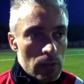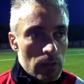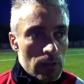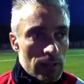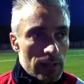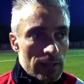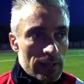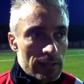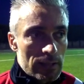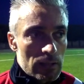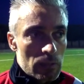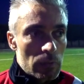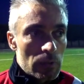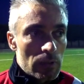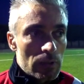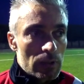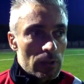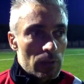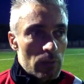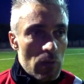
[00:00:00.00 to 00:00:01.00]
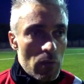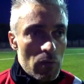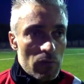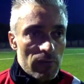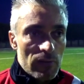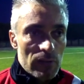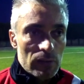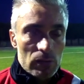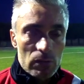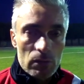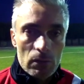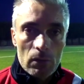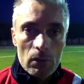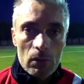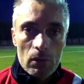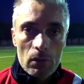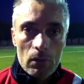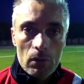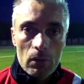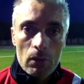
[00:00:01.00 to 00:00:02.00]
credetemi abbiamo
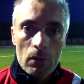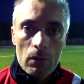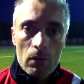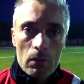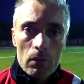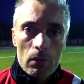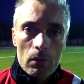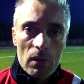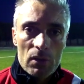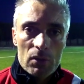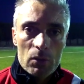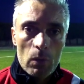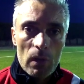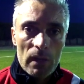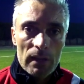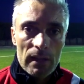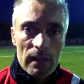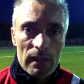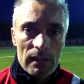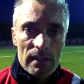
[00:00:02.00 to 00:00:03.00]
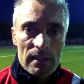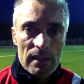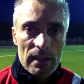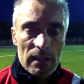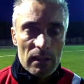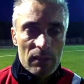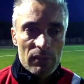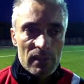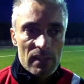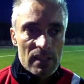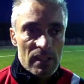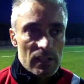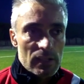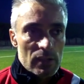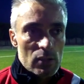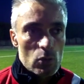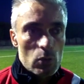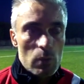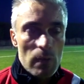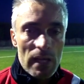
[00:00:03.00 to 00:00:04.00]
fatto con la squadra dei sacrifici
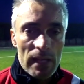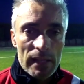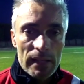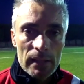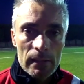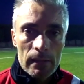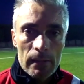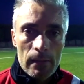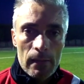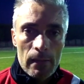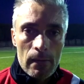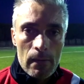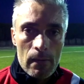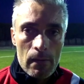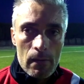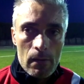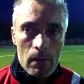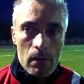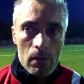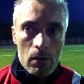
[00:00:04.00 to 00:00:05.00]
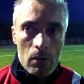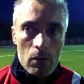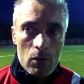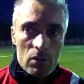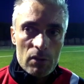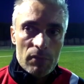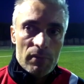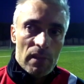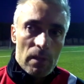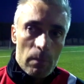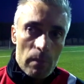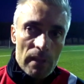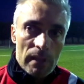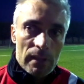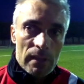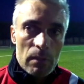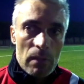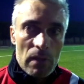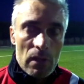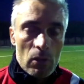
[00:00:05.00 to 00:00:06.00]
disumani oggi
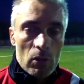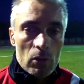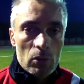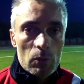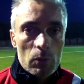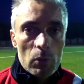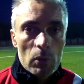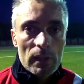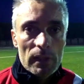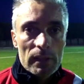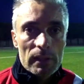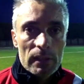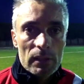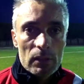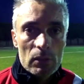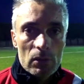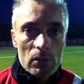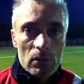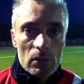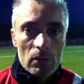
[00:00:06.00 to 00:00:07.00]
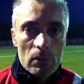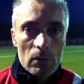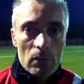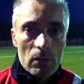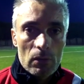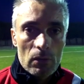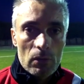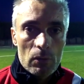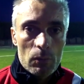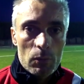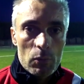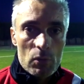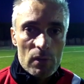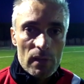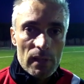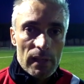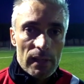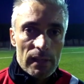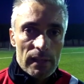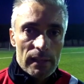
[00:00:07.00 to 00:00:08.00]
finalmente me la godo un pochettino con più
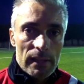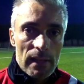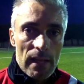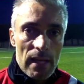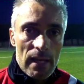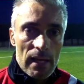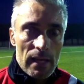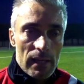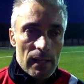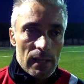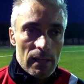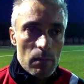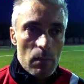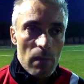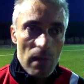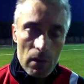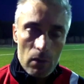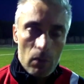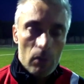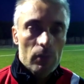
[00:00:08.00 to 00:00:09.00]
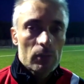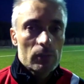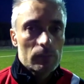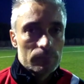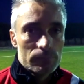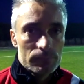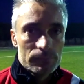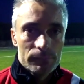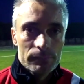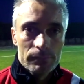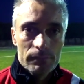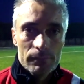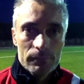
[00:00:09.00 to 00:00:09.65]
serenità e me la godo.